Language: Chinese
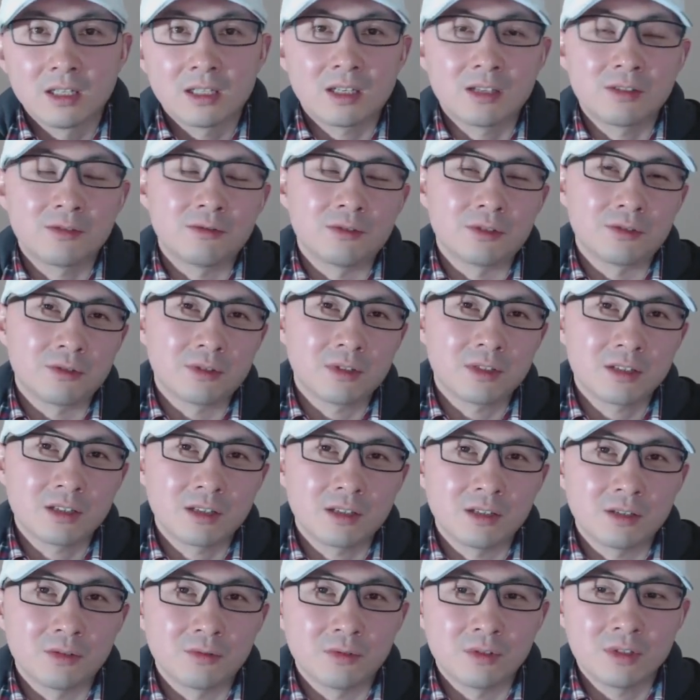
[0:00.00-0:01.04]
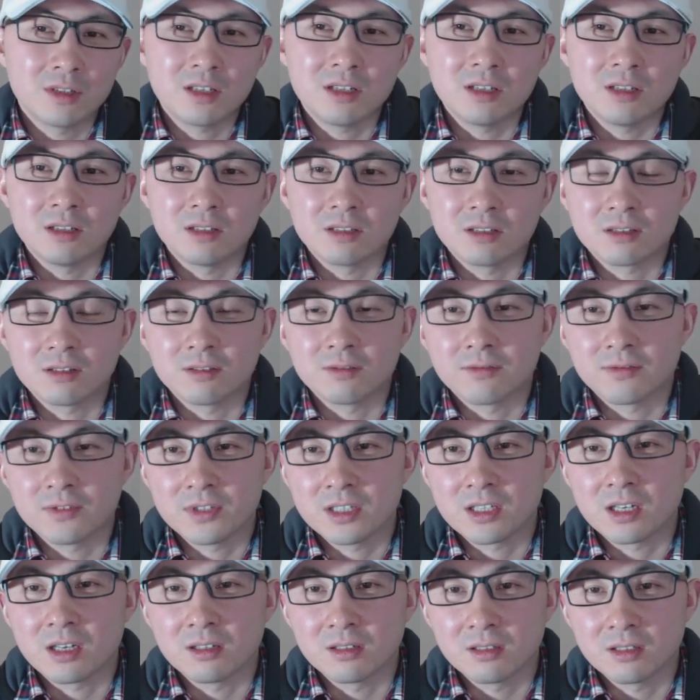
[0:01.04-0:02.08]
但是我觉得这个逻辑也是
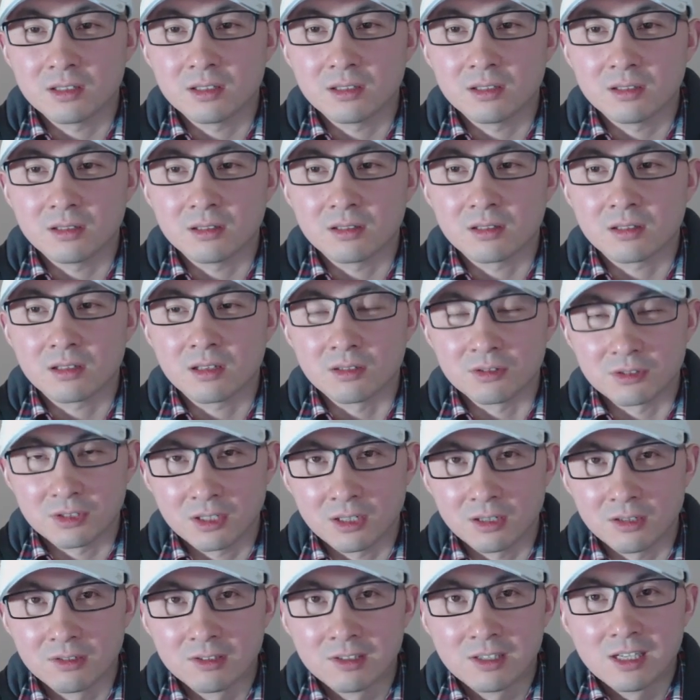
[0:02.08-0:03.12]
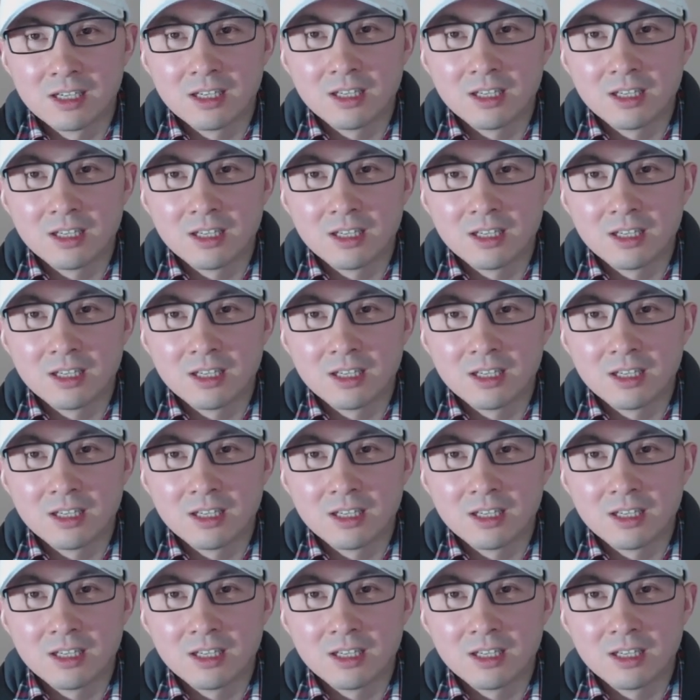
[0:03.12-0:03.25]
非常的搞笑。